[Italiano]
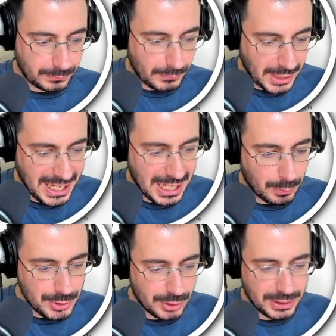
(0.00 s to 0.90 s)
è la
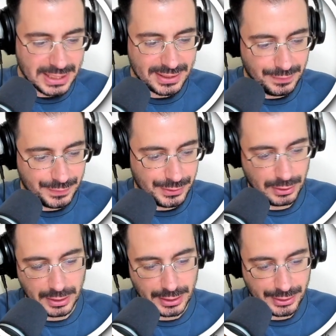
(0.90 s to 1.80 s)
questione della
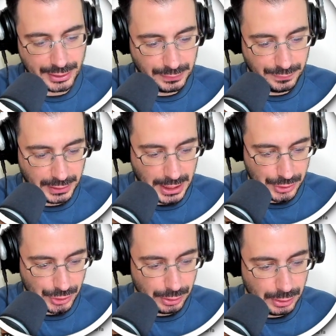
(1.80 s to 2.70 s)

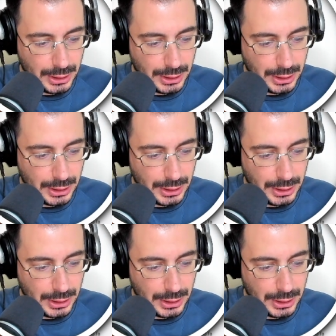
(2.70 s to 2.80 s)
self-certification